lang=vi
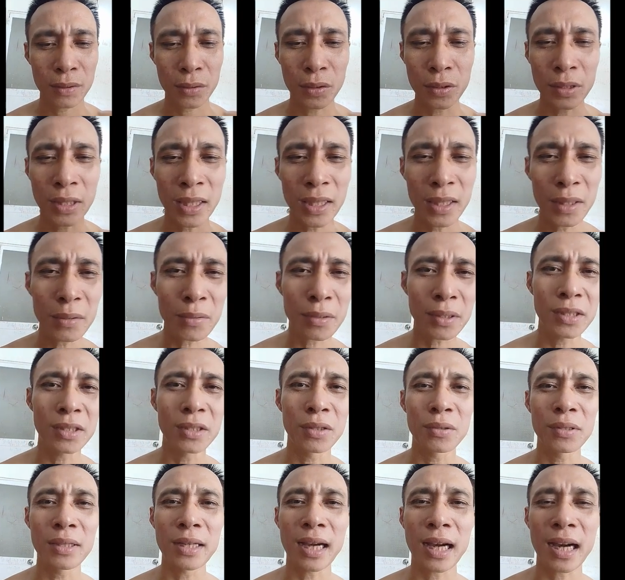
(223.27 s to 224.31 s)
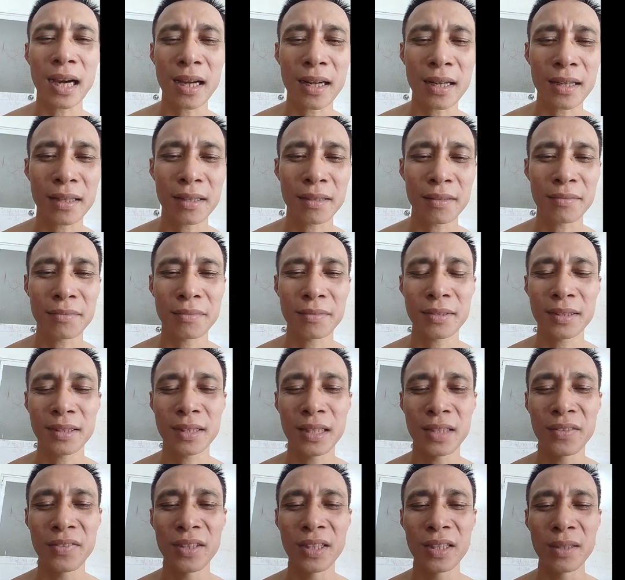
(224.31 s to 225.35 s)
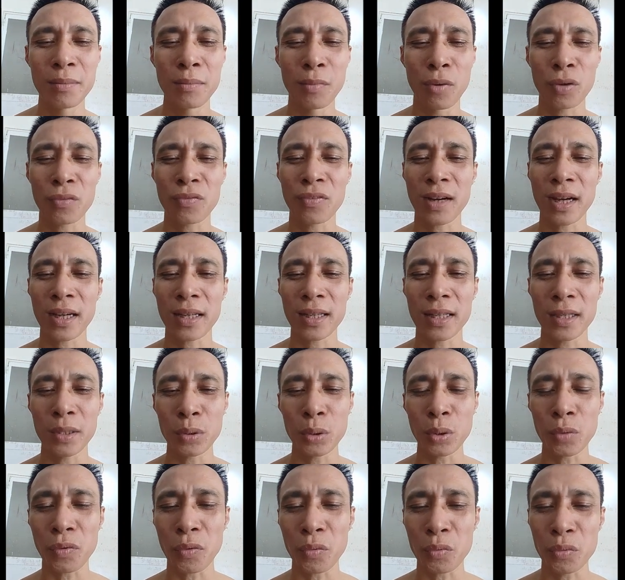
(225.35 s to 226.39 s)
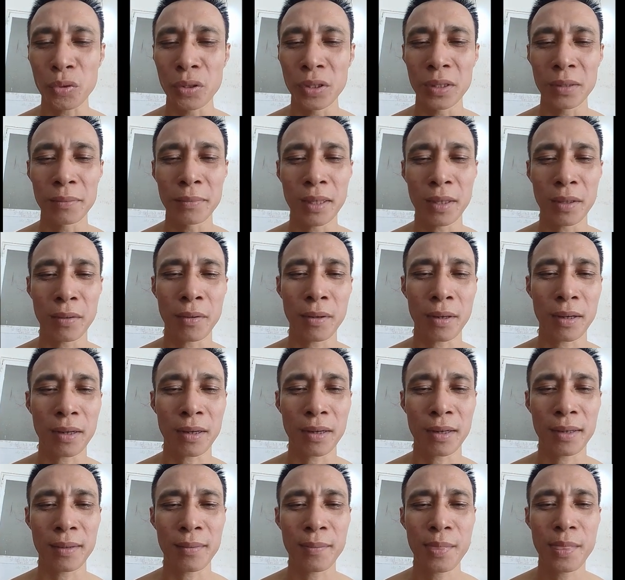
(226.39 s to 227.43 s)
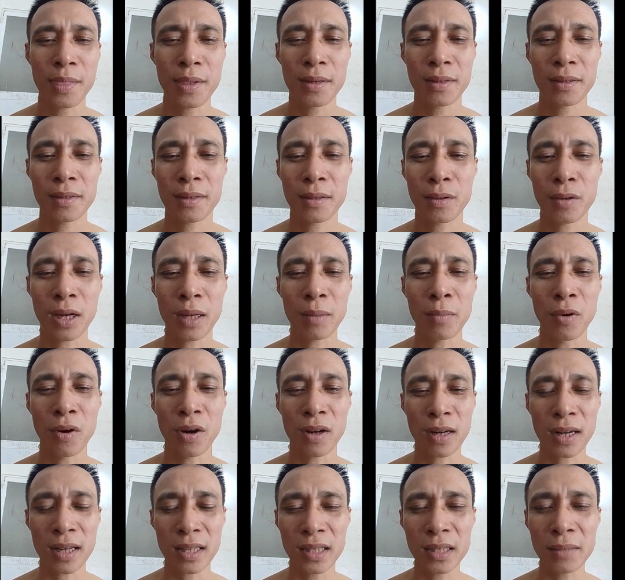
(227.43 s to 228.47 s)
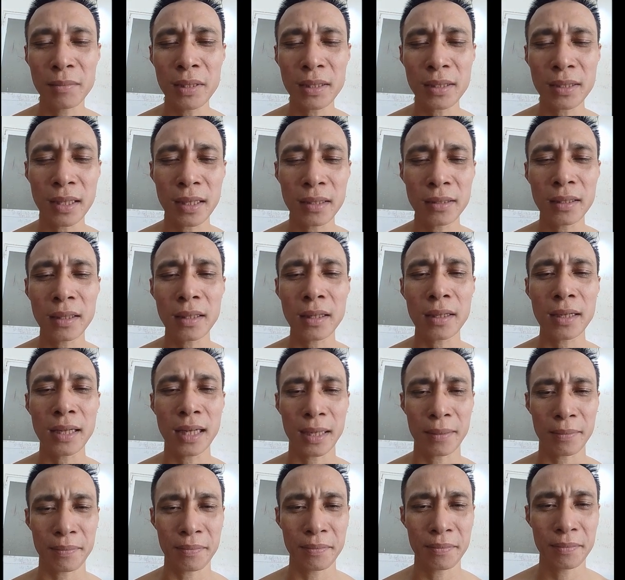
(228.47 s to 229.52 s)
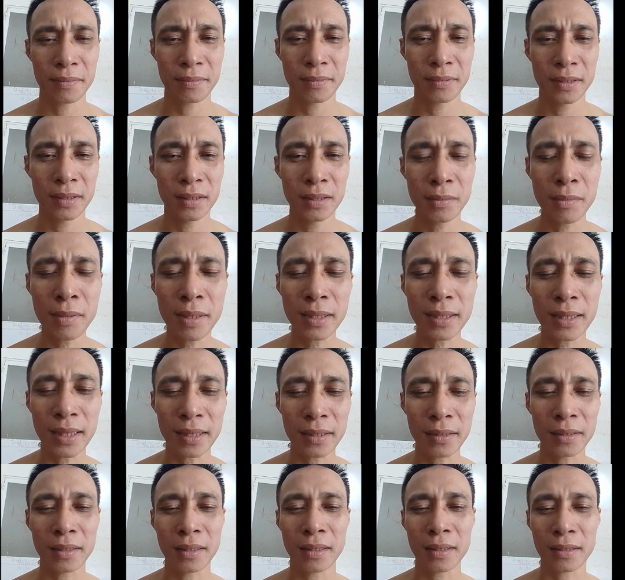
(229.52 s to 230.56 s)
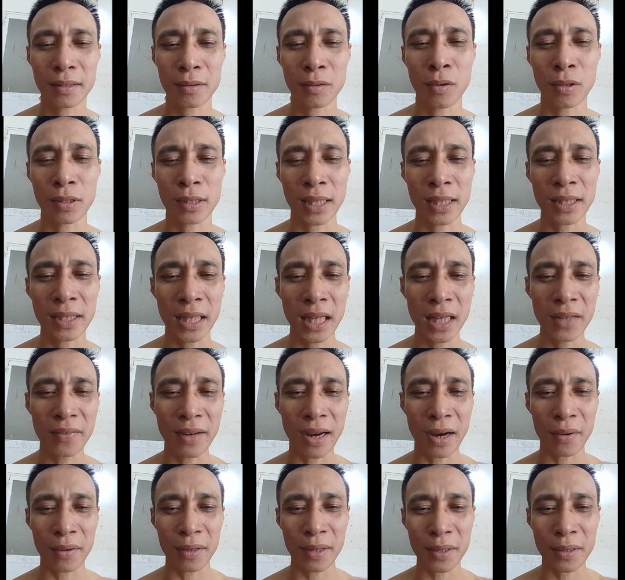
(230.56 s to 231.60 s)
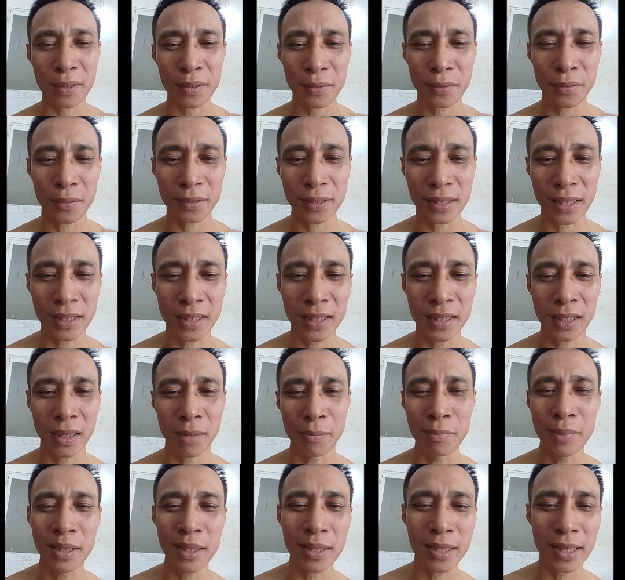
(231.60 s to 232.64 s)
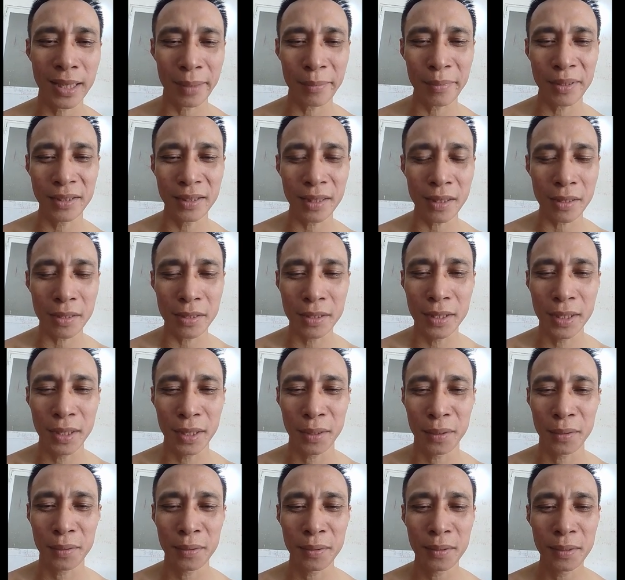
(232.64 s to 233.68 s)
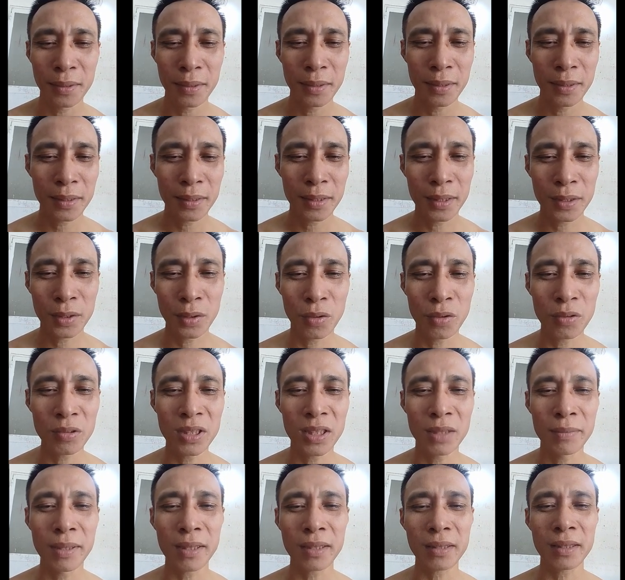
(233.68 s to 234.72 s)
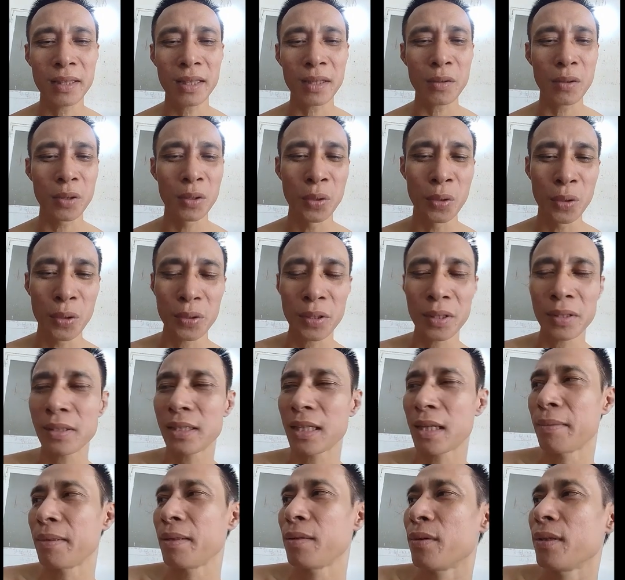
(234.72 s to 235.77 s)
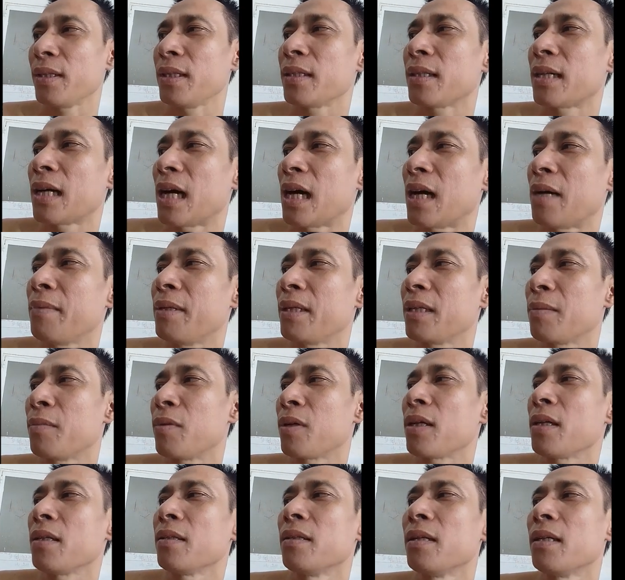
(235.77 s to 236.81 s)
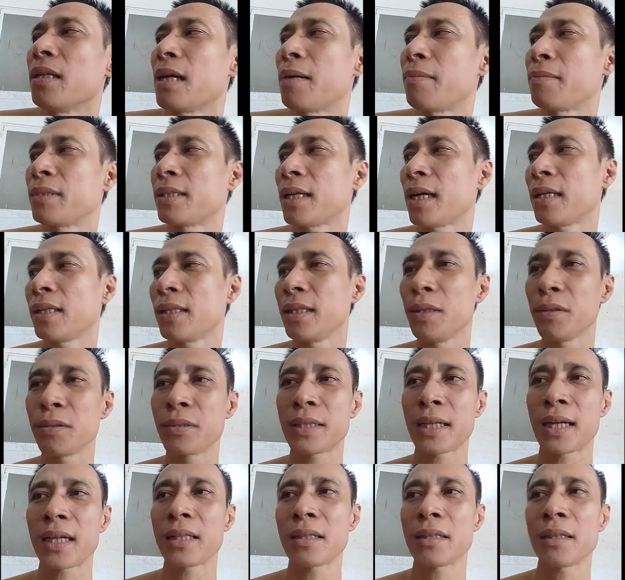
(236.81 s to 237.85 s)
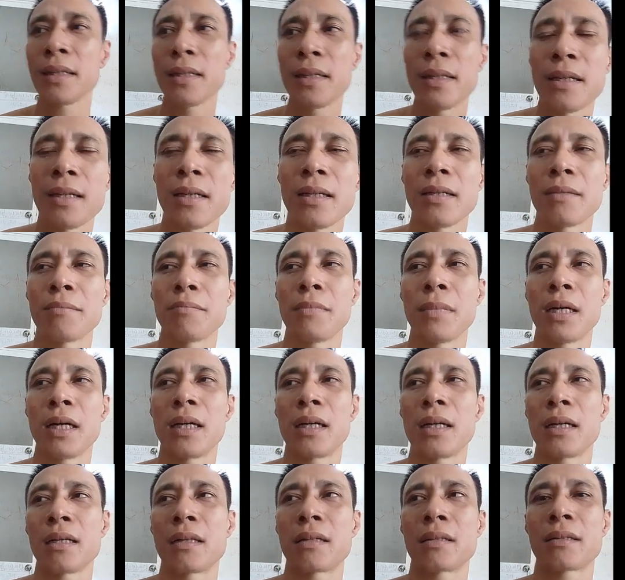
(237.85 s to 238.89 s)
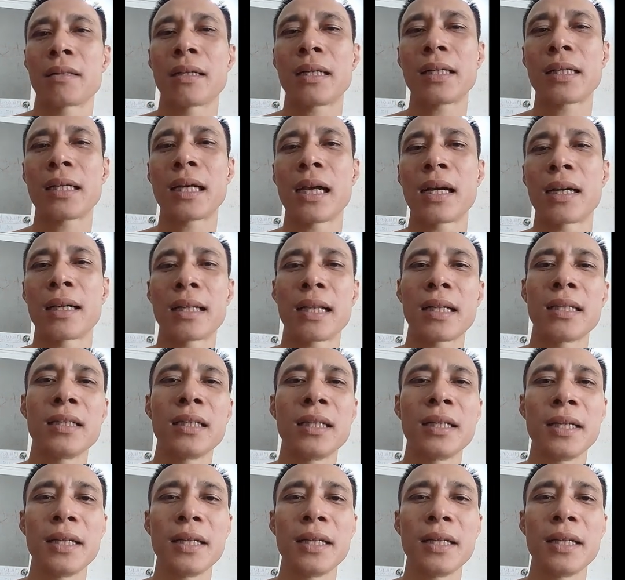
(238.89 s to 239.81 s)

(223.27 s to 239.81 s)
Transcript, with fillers: Tôi thấy có nhiều nhà chỉ vì một vài cái yếu tố phong thủy mà họ loại bỏ ra những bức tranh rất là đẹp, những bức tranh họ thay thế vào đấy có giá trị thẩm mỹ kém hơn rất là nhiều. Thì tôi cũng chỉ biết tiếc hồi hộp đấy, chả biết nói gì cả. Mình là một cái người làm tranh, yêu tranh, mà khách hàng người ta như